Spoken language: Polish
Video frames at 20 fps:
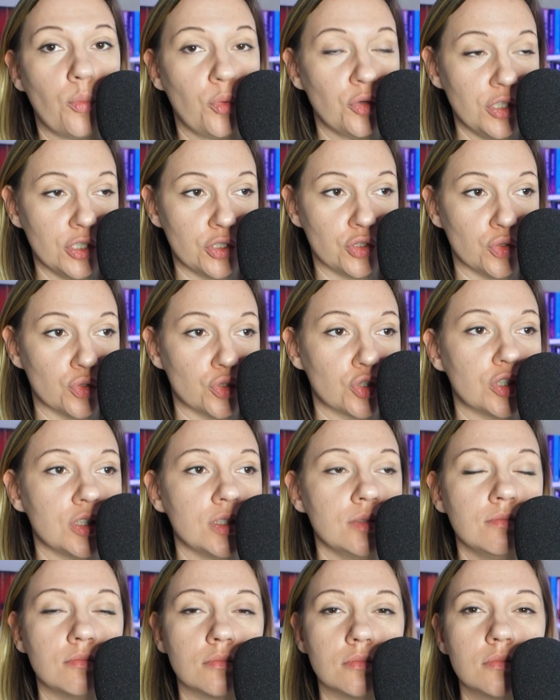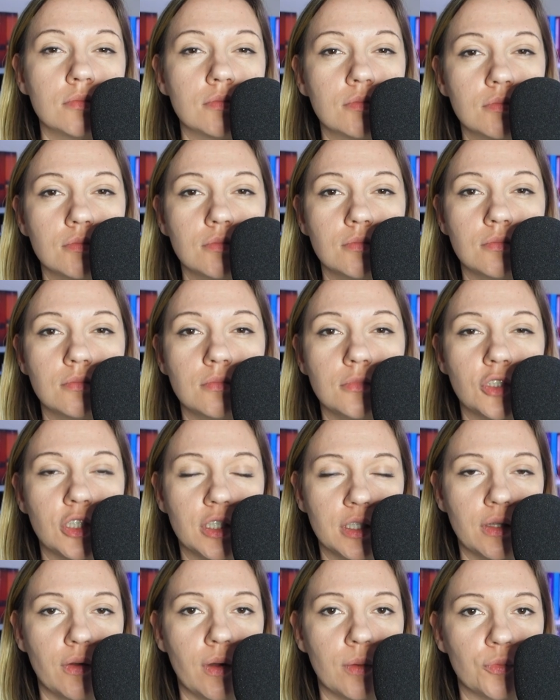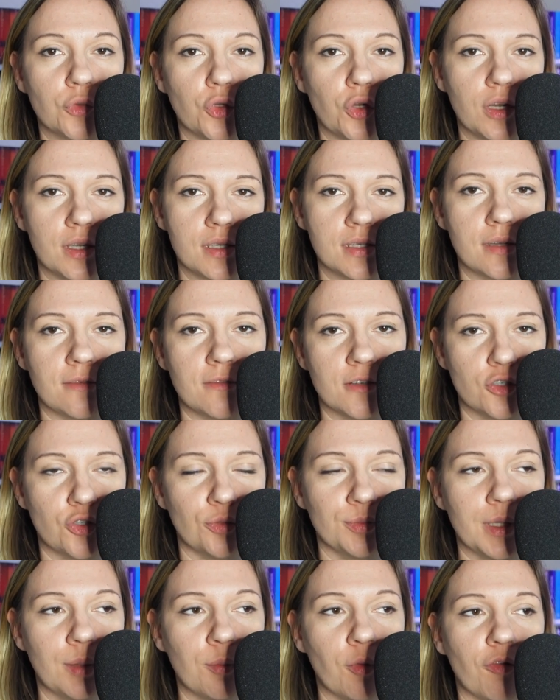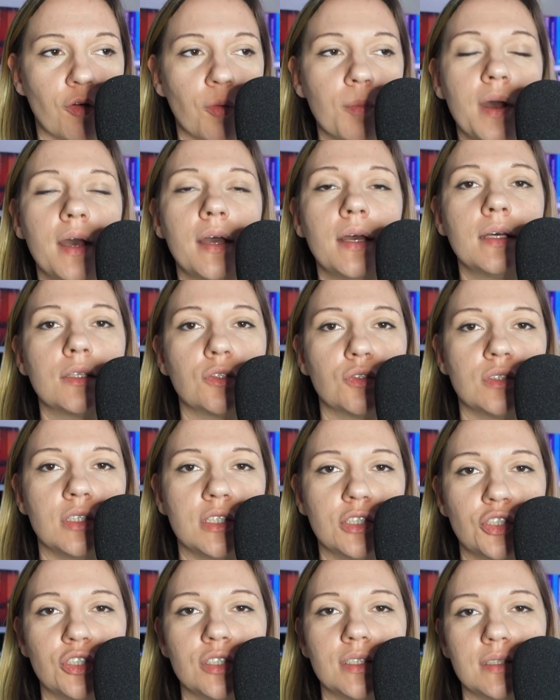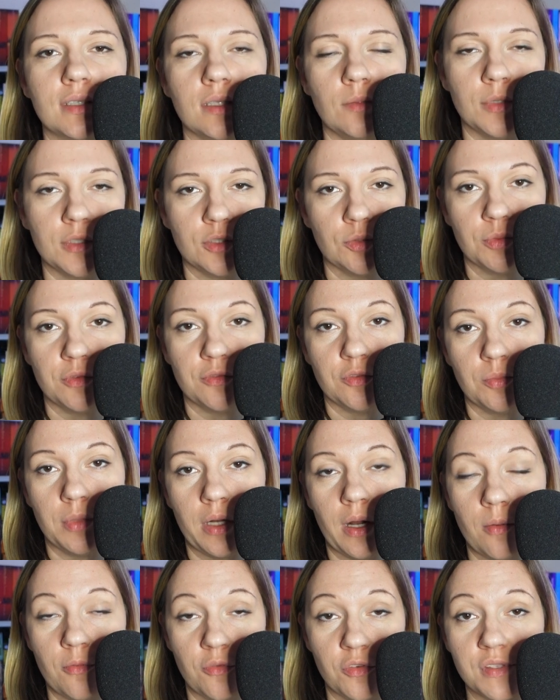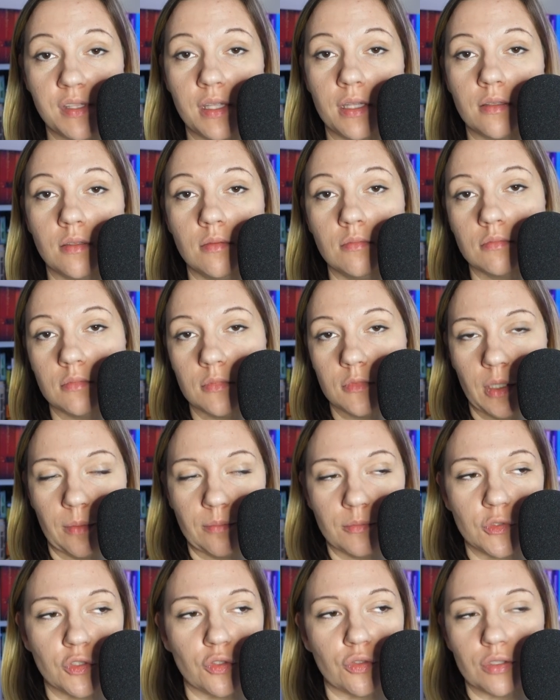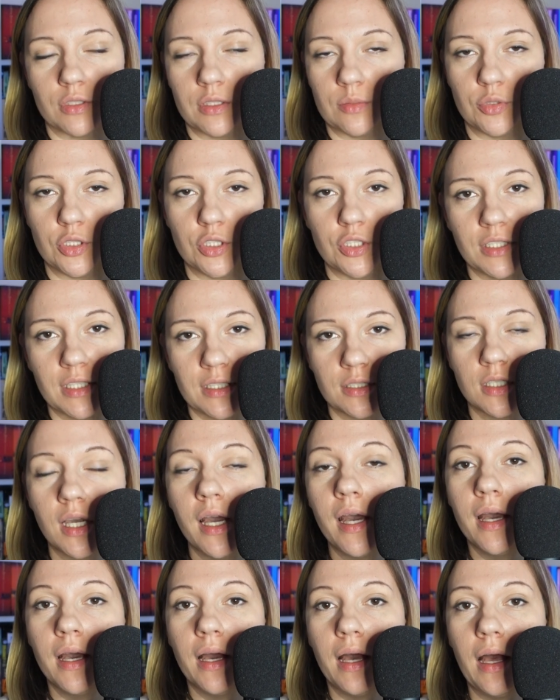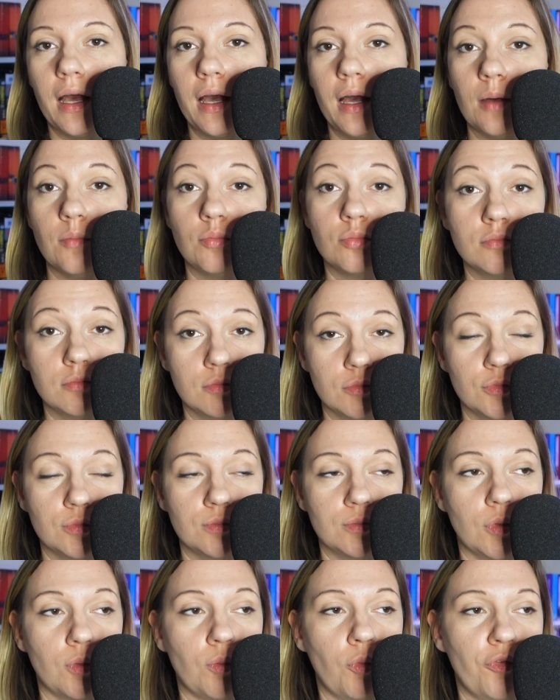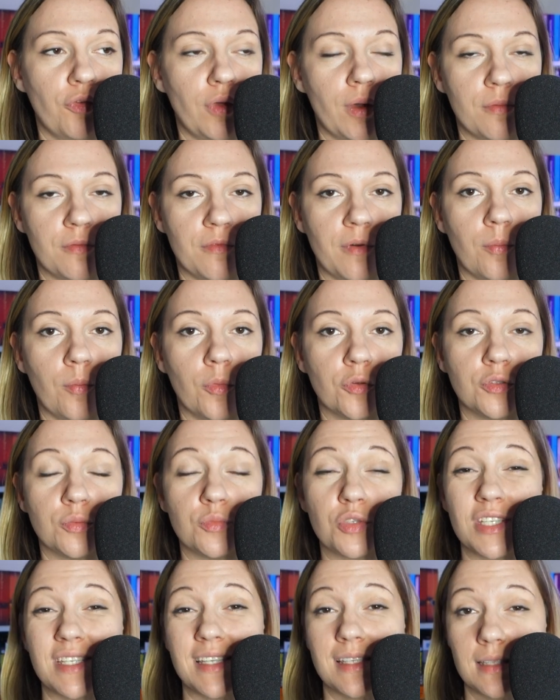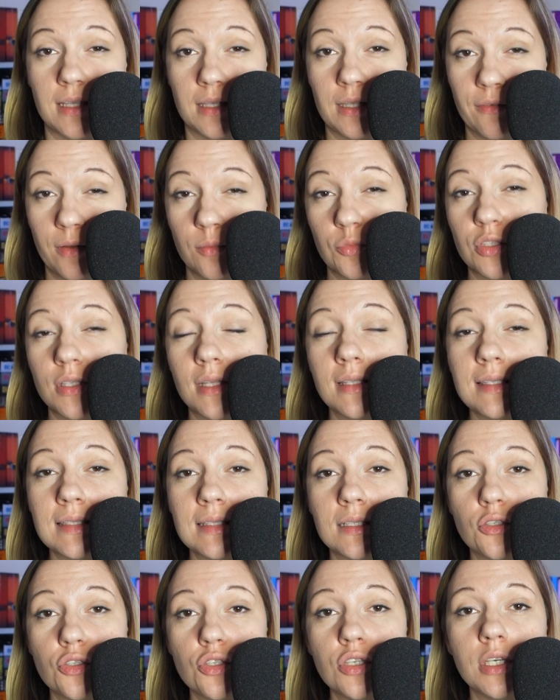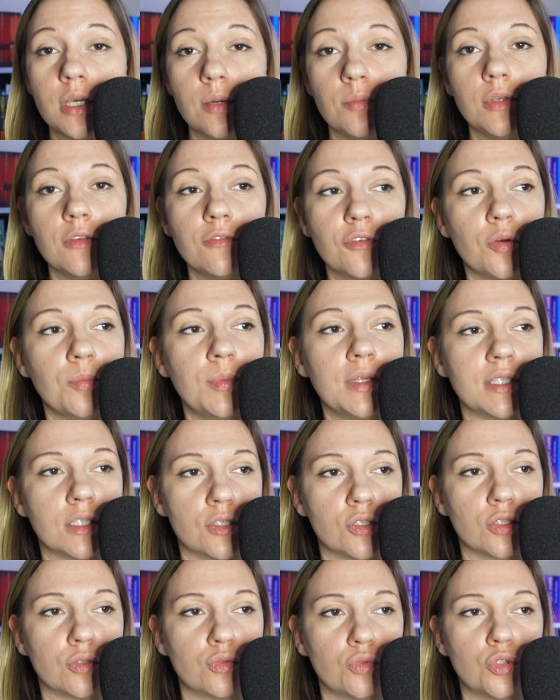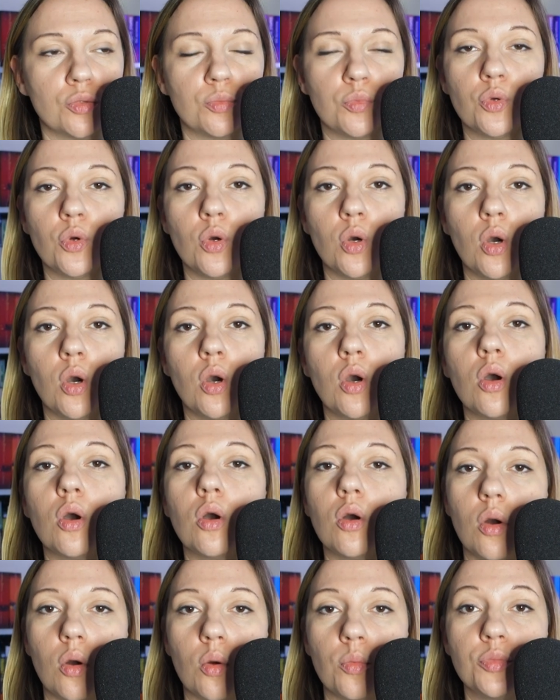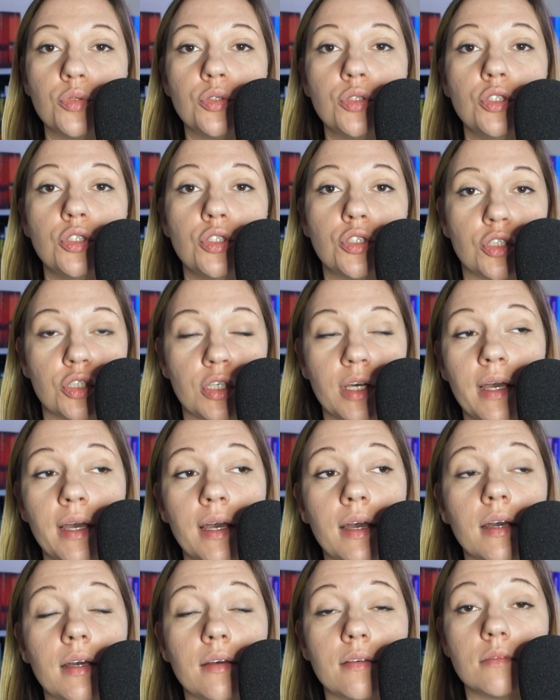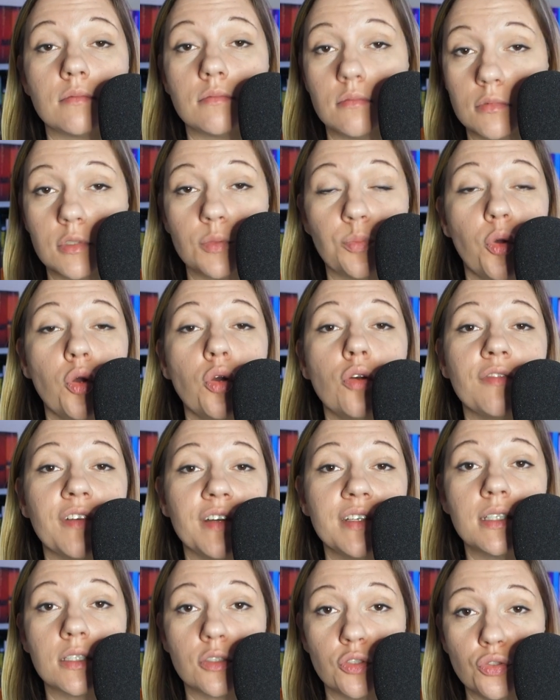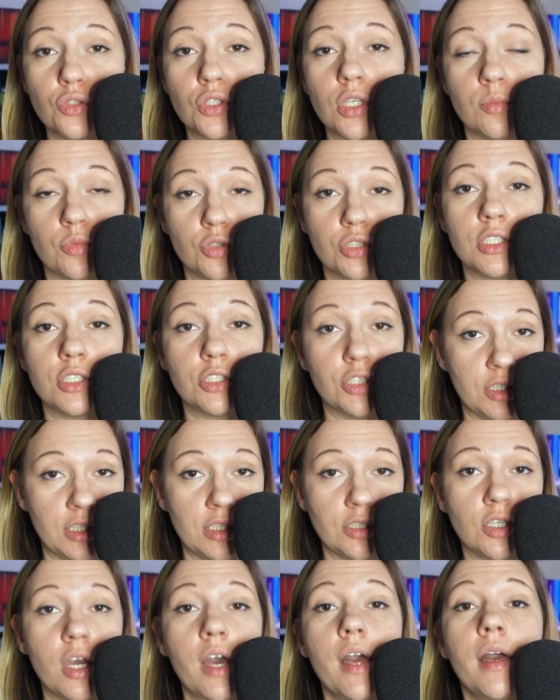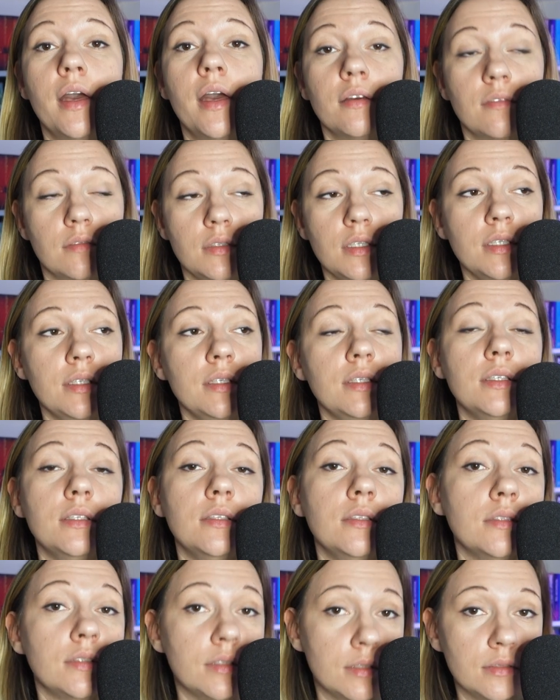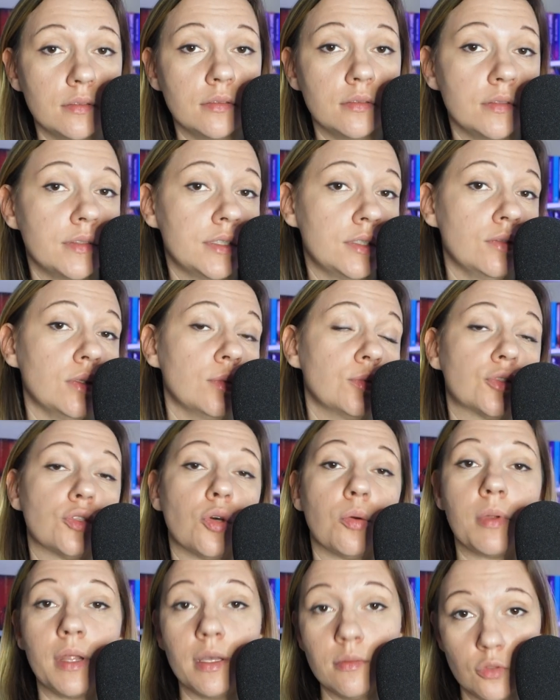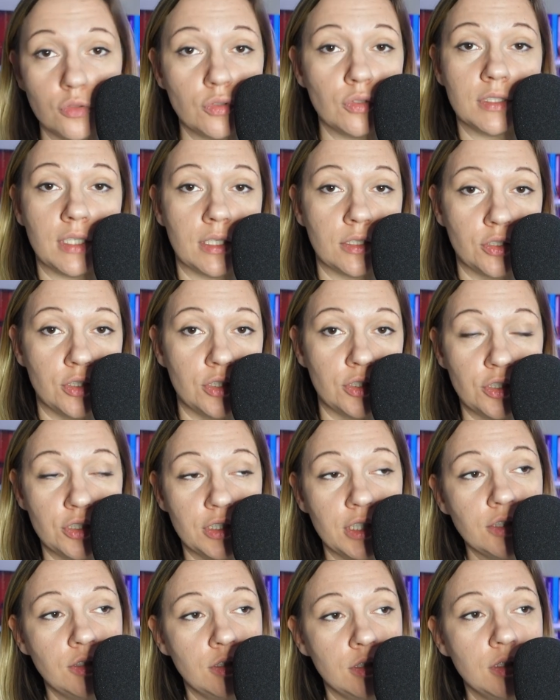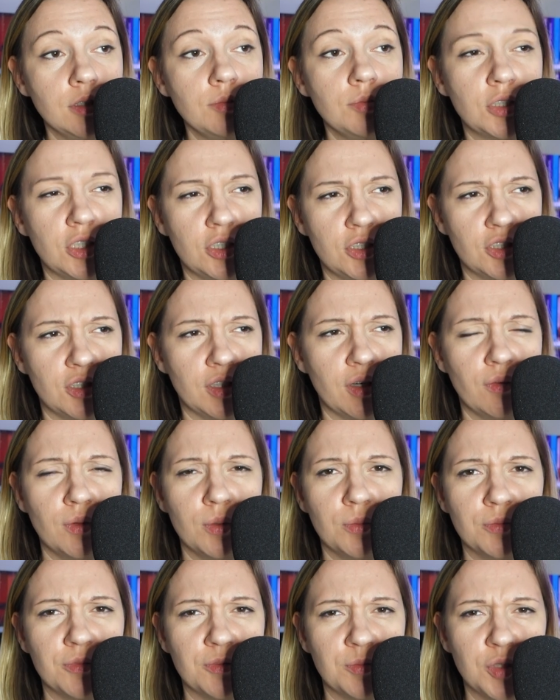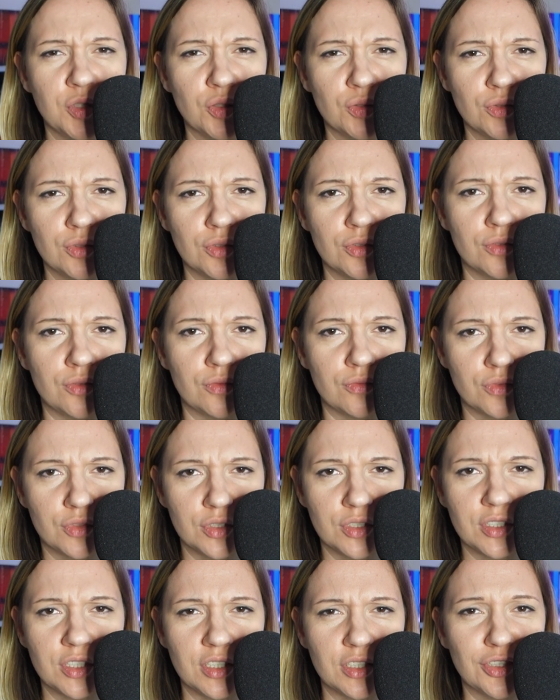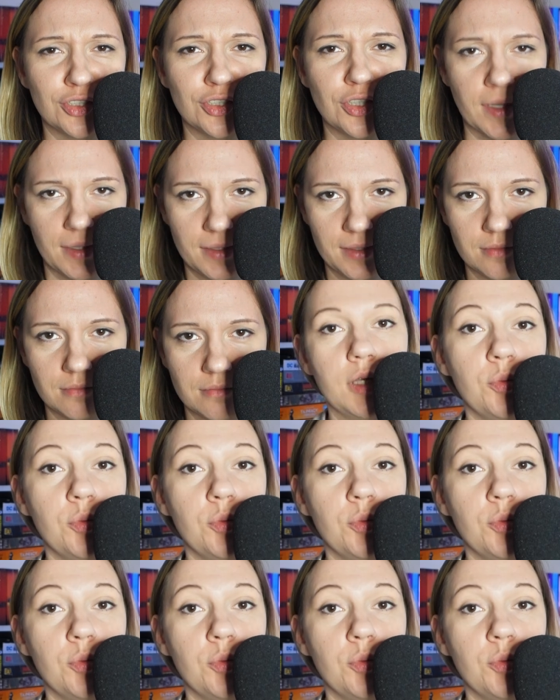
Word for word: Bo te książki Mm, sięgnęłam trochę za waszą namową, to znaczy sama sobie wybrałam ostatnim tam, co chcę przeczytać, e, mówiłam wam o tym, że zastanawiam się nad Strażnikiem i w komentarzach dużo było opinii, że spoko, fajna książka, można czytać, więc stwierdziłam, że dobra, no to zacznę czytać i przeczytałam w miesiąc wszystkie cztery.